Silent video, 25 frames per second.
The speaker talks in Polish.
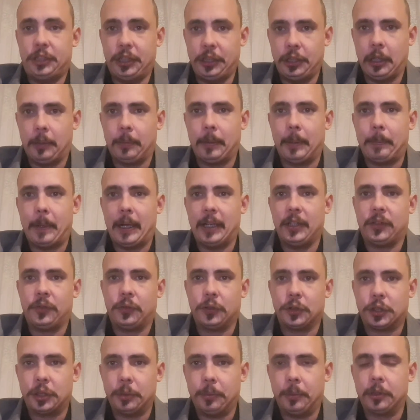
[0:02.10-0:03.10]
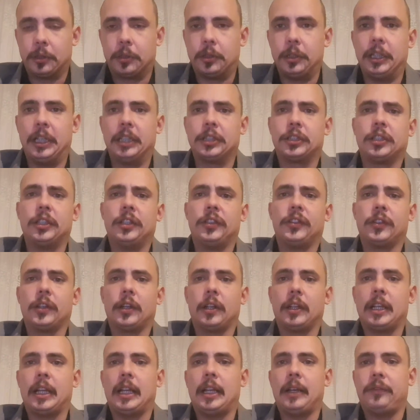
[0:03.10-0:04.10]
Dzień dobry Państwu, Szymon Konieczny,
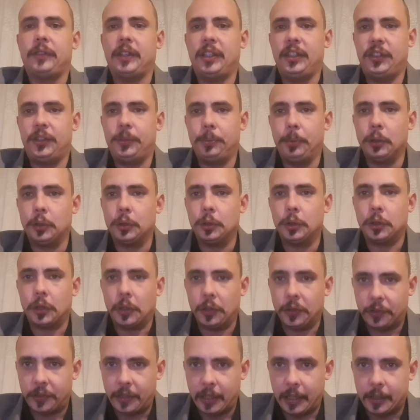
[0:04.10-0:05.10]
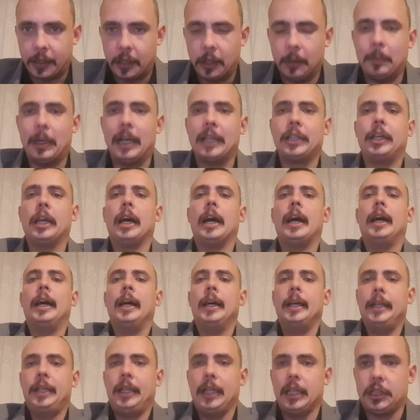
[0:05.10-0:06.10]
strona na Facebooku, Koncertomania
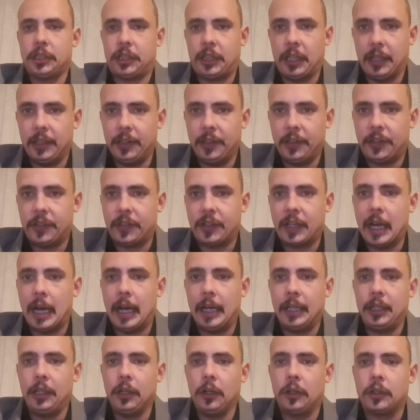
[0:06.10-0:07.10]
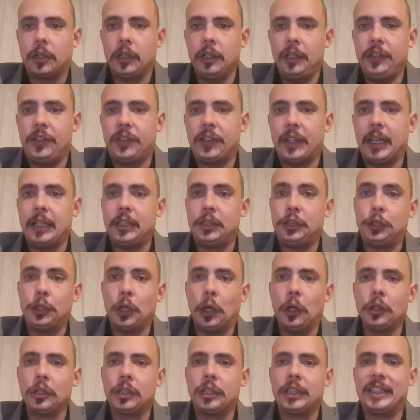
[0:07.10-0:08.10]
Jasielska i okolice,
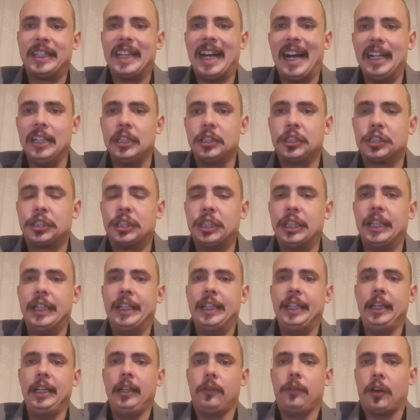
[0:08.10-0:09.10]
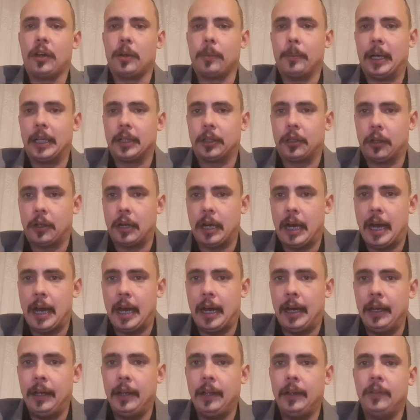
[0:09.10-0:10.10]
ciąg dalszy
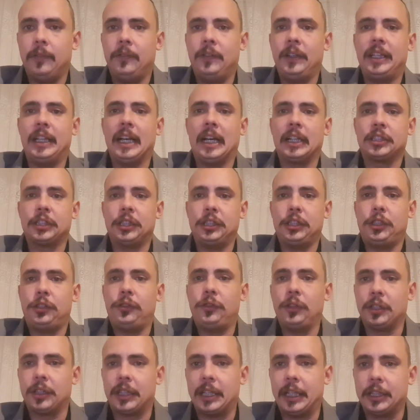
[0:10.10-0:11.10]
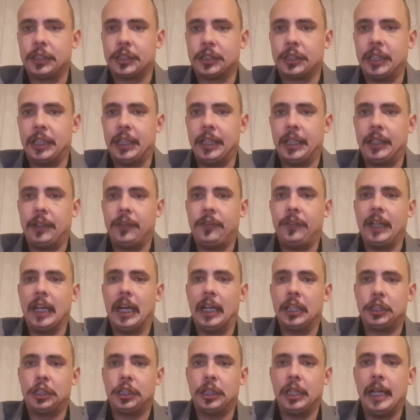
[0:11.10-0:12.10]
informatora wydarzeń świątecznych w
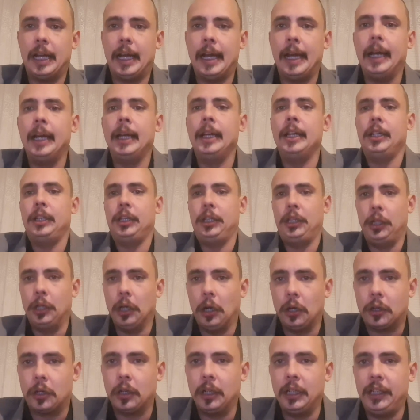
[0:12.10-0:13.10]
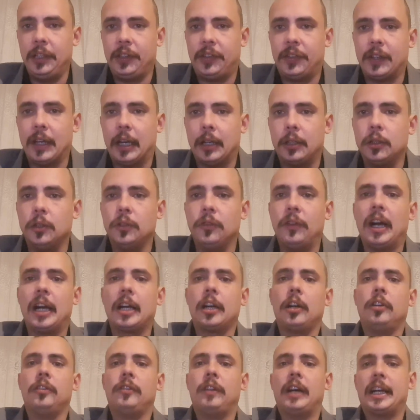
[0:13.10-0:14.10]
Jaśle i okolicach.
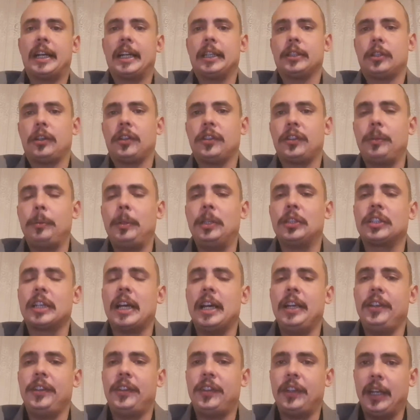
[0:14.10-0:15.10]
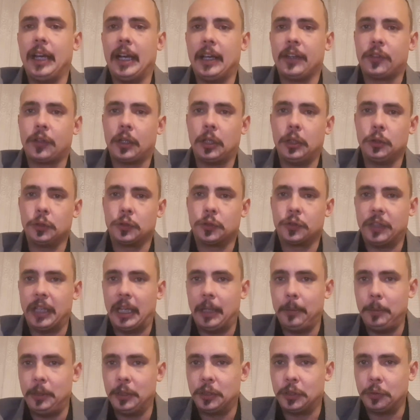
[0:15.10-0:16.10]
Uwaga, uwaga, drodzy mieszkańcy Jaso, już w
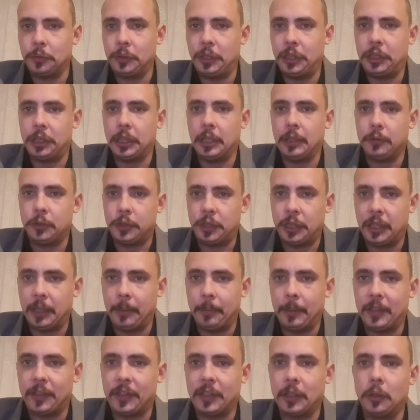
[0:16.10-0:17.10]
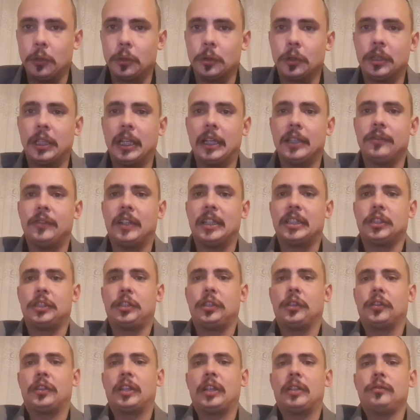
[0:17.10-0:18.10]
najbliższą niedzielę 17 grudnia
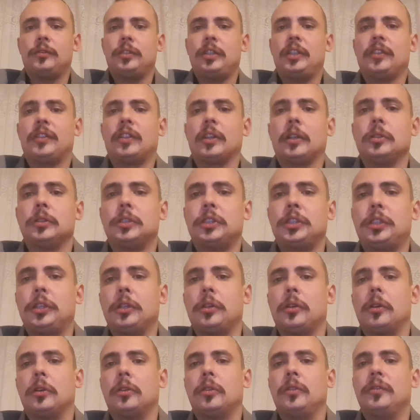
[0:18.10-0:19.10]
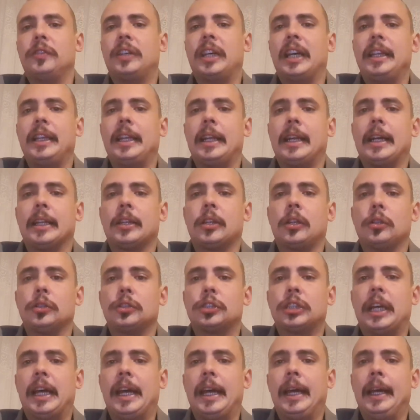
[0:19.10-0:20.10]
2023 roku w
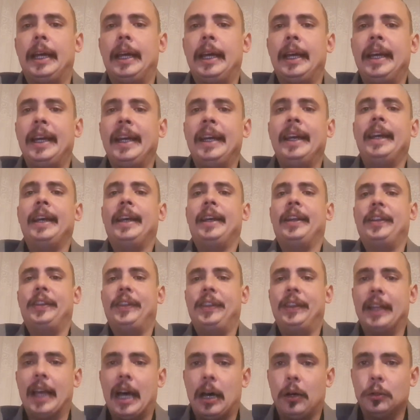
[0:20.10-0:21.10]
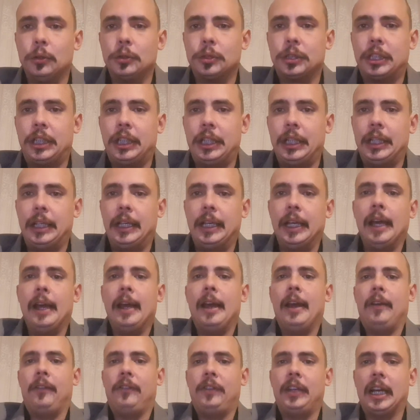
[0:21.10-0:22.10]
Generatorze Nauki
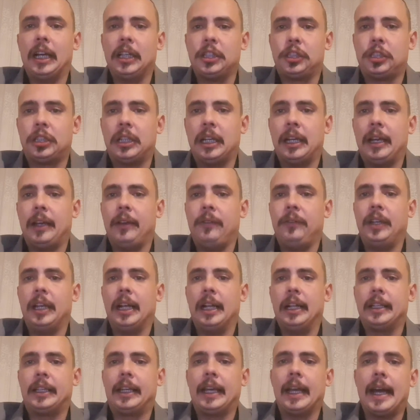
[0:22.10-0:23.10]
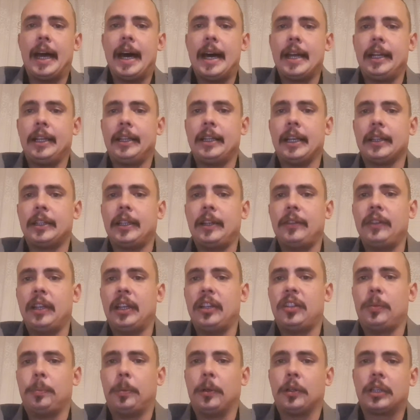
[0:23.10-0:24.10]
w Jaśle wielkie
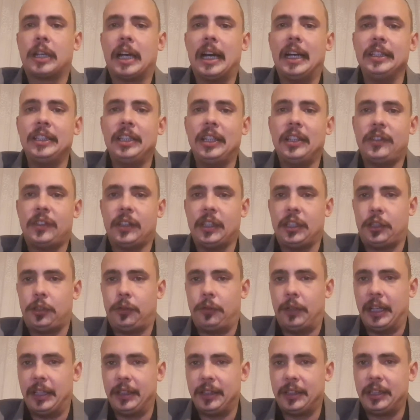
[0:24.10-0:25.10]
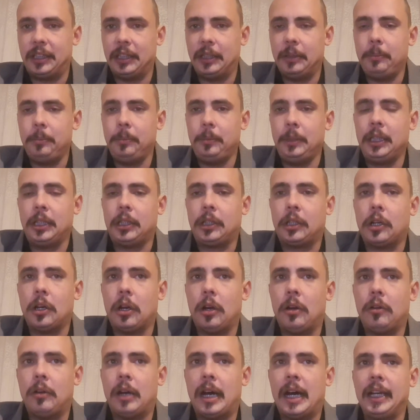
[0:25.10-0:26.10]
charytatywne spotkanie ze świętym
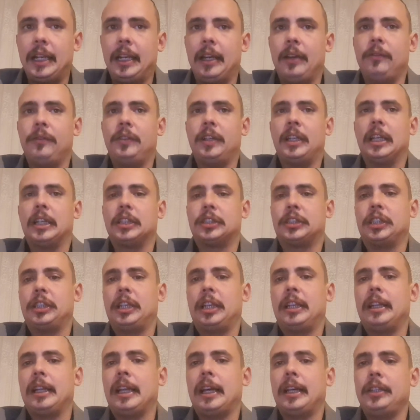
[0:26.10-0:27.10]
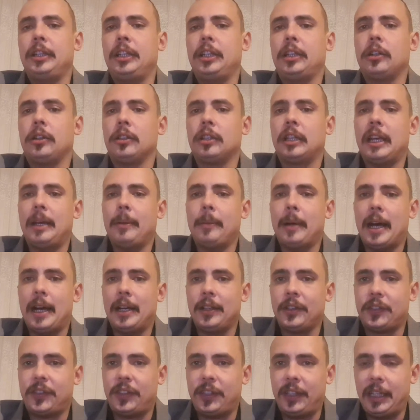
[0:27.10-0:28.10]
Mikołajem. Wydarzenie dla
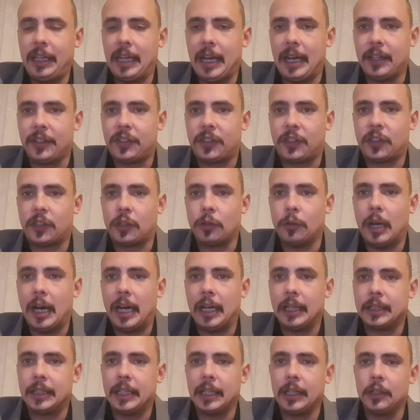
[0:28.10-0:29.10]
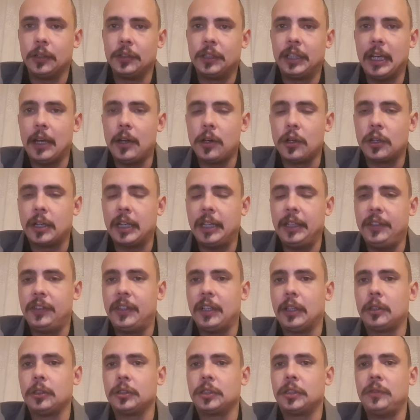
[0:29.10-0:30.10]
Nikodema z Jasła. Tego dnia
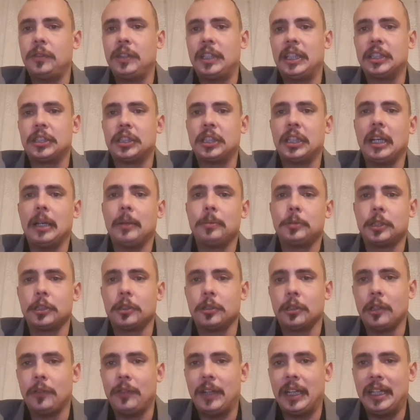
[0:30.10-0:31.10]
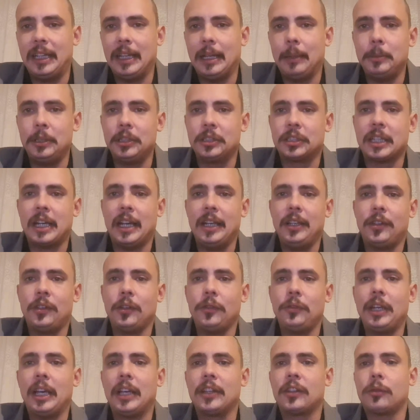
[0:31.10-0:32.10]
organizatorzy wydarzenia przygotowali dla
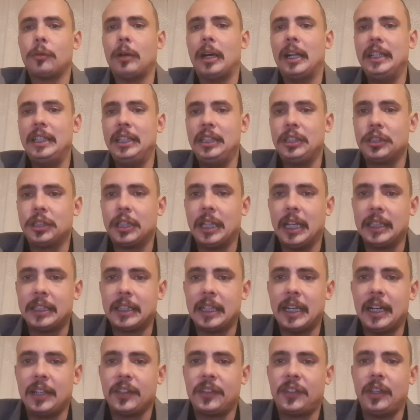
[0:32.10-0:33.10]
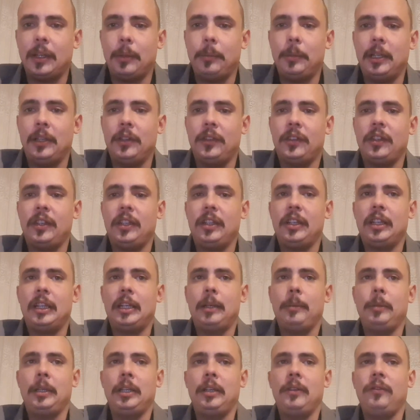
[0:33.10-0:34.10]
mieszkańców Jasła liczne atrakcje,
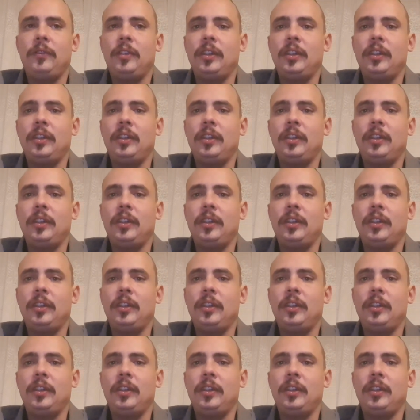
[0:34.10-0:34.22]
m.in.